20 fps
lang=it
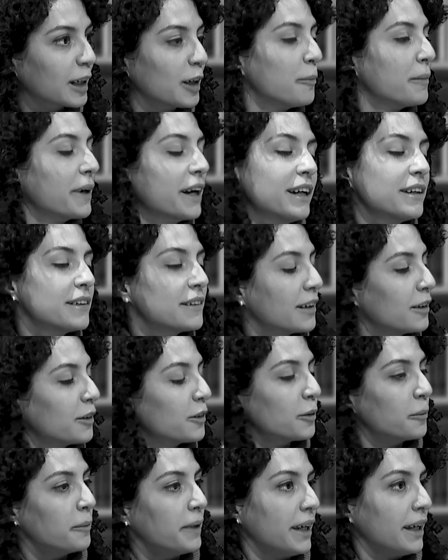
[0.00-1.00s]
che magari
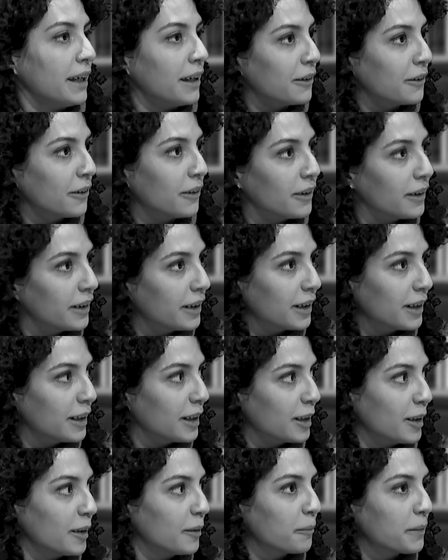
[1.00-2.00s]
sento meno
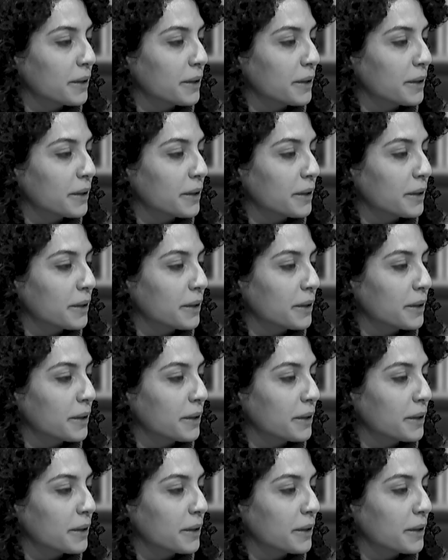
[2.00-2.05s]
eh,